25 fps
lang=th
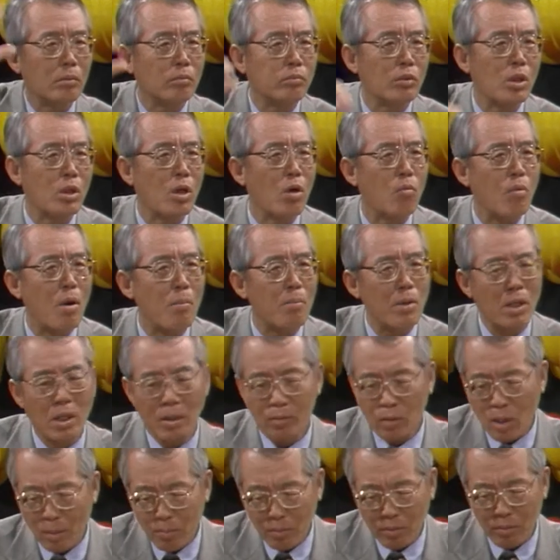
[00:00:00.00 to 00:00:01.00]
ที่เขาว่ามีระ
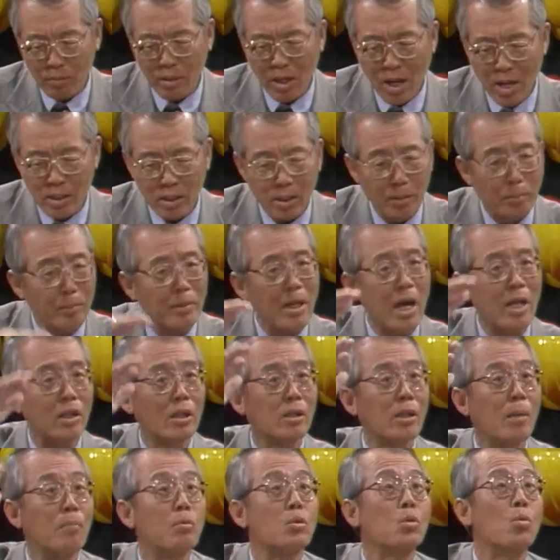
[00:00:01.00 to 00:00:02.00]
ดับล่างระดับกลางระดับ